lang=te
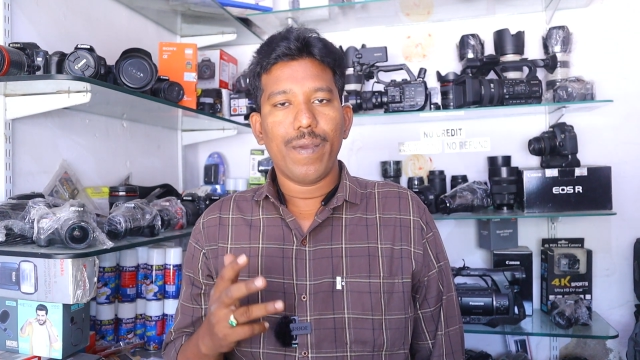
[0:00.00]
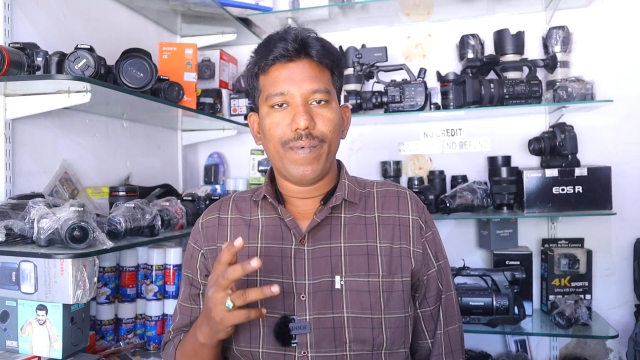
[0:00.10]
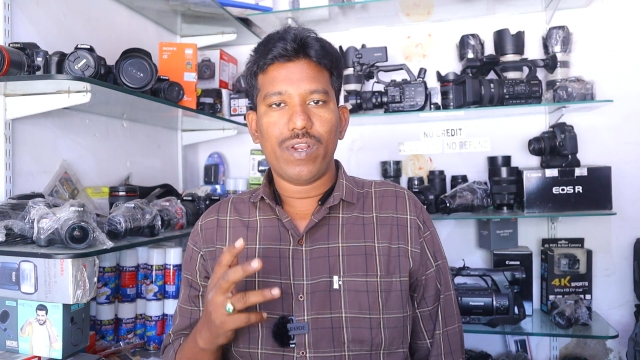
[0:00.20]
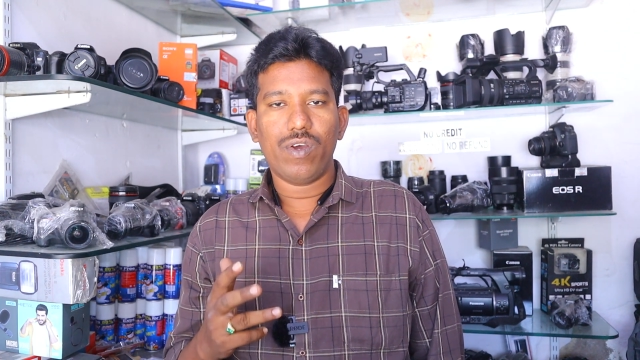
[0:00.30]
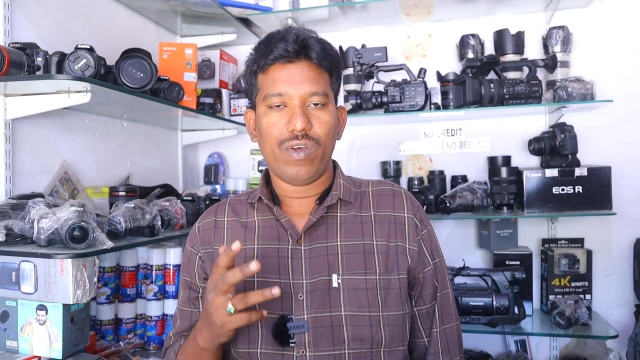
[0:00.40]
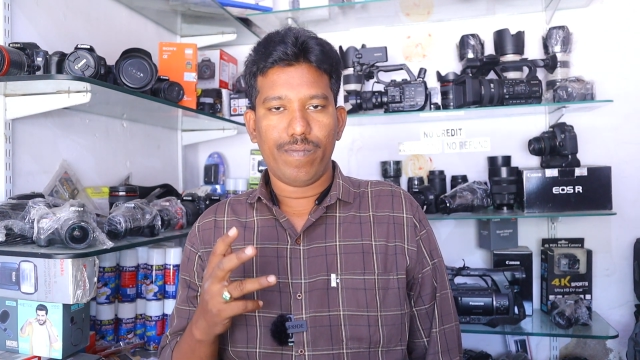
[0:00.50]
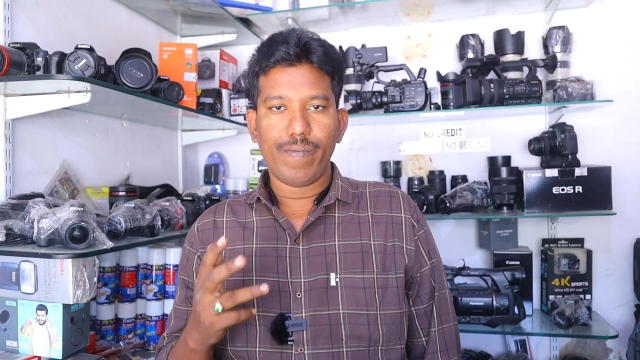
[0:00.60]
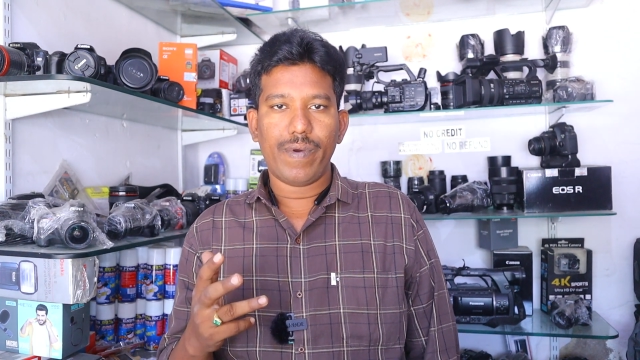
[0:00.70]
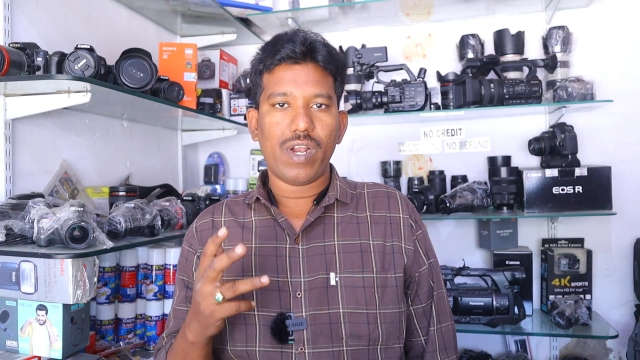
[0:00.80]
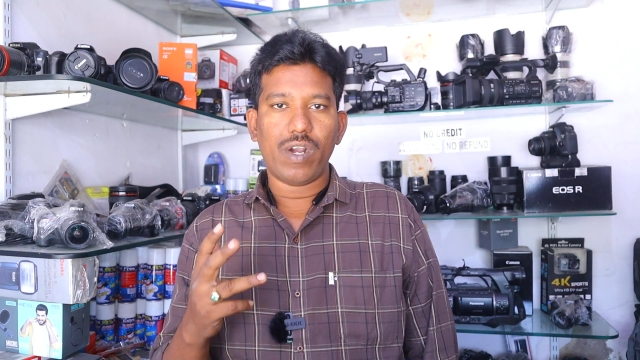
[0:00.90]
మీరు
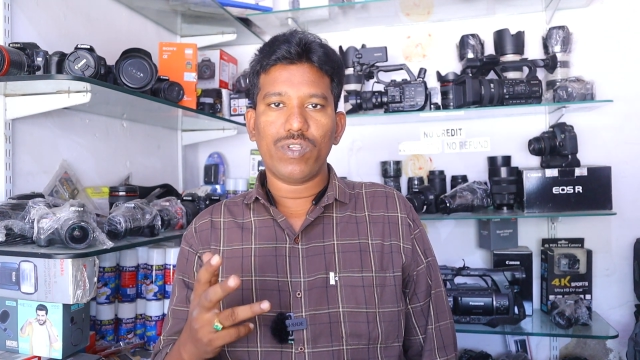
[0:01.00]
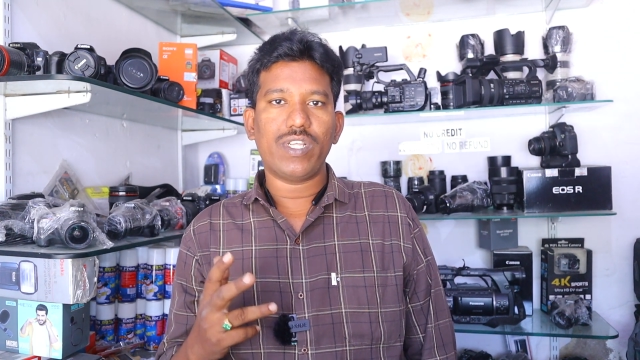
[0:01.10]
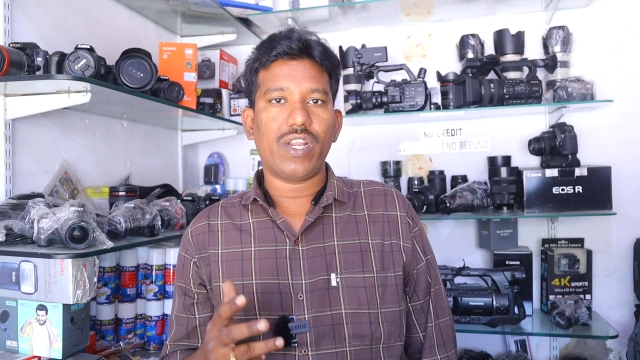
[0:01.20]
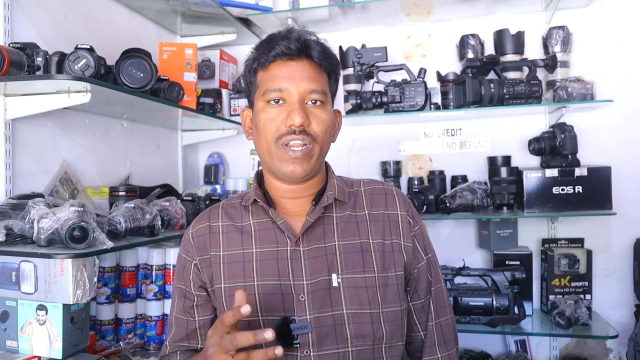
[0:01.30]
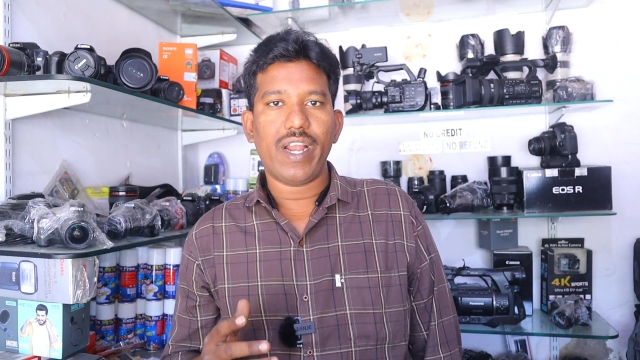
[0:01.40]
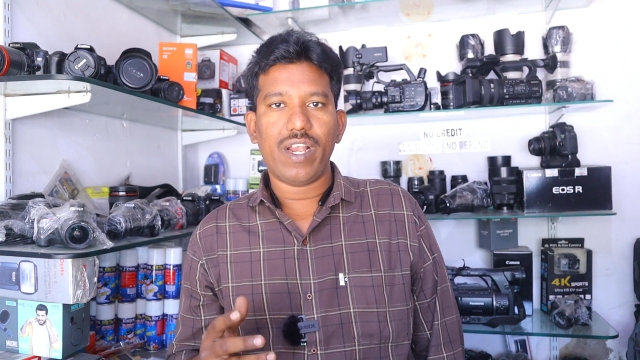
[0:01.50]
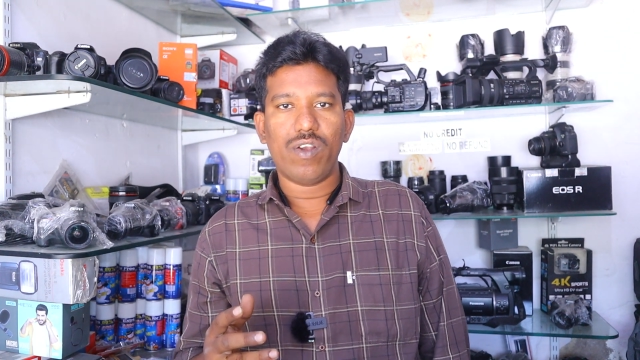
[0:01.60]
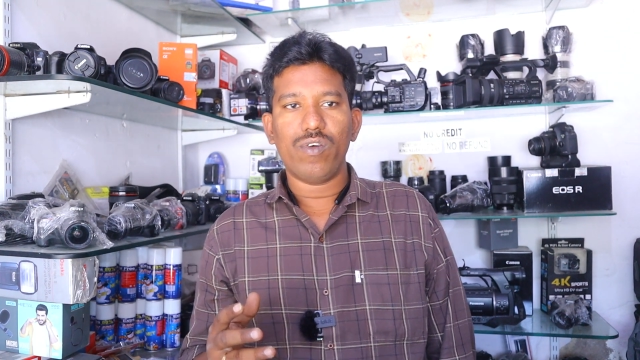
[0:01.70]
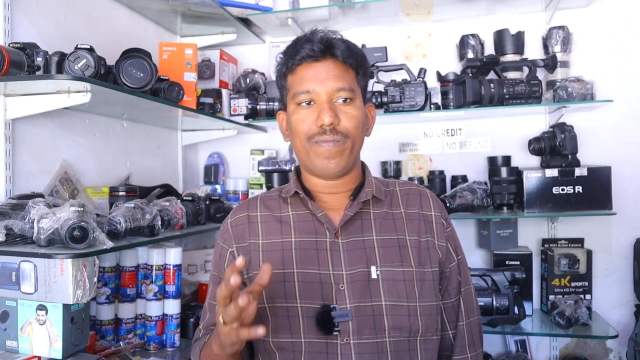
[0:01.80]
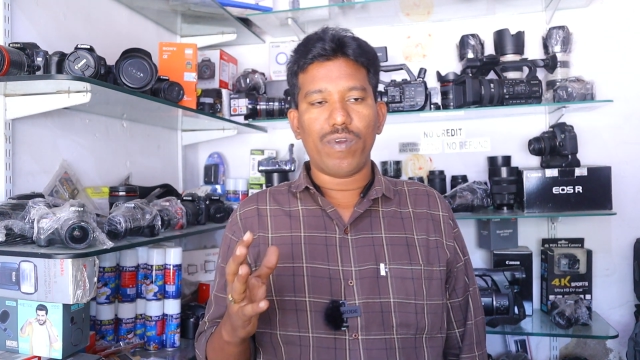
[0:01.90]
మిమ్మల్ని అడుగుతారు
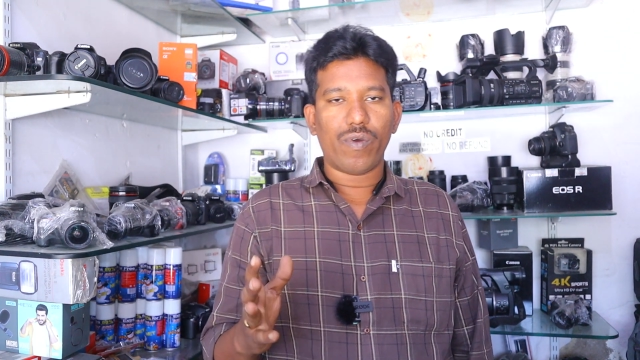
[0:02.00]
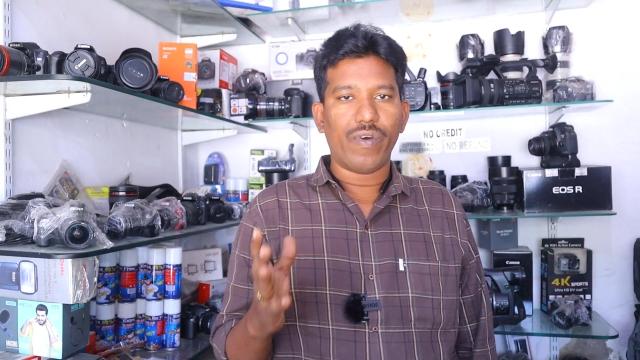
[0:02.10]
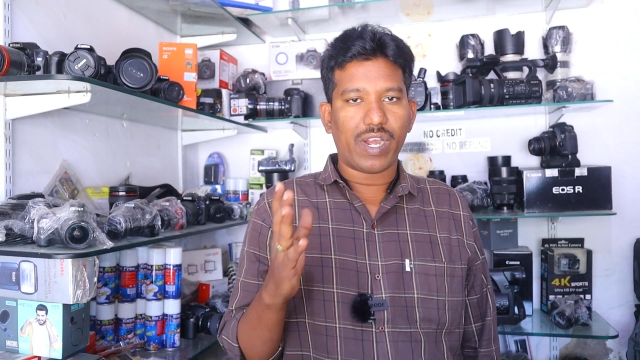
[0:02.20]
రేట్లను ఇప్పుడు